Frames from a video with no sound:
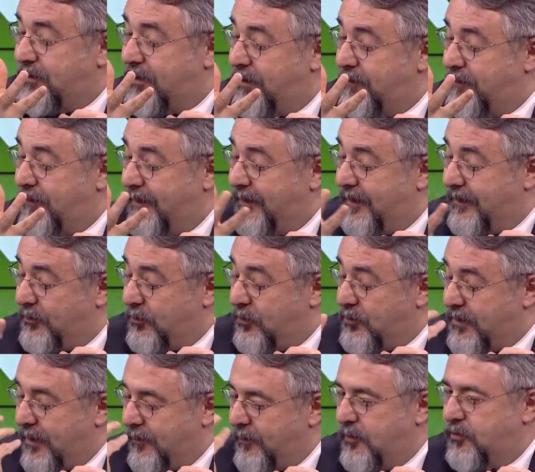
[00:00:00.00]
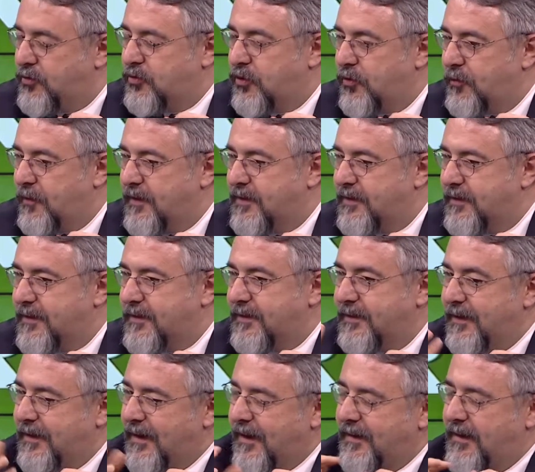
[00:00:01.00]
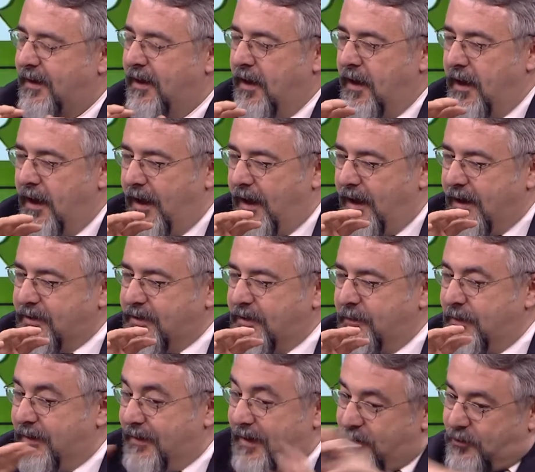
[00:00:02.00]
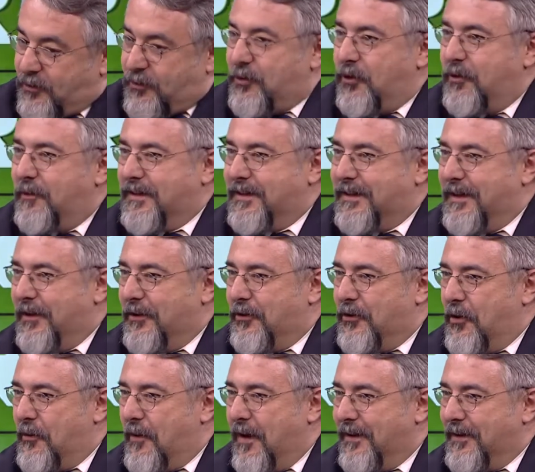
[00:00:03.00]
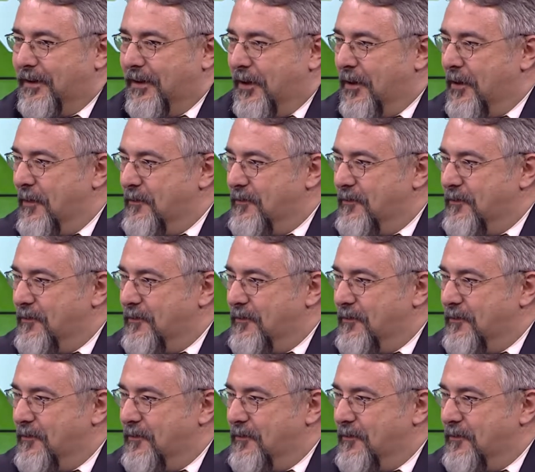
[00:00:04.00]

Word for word: şey ifade etti hocamla bu sohbet sırasında. Yani her şeyin bir ters yüz olması gerekiyor belki.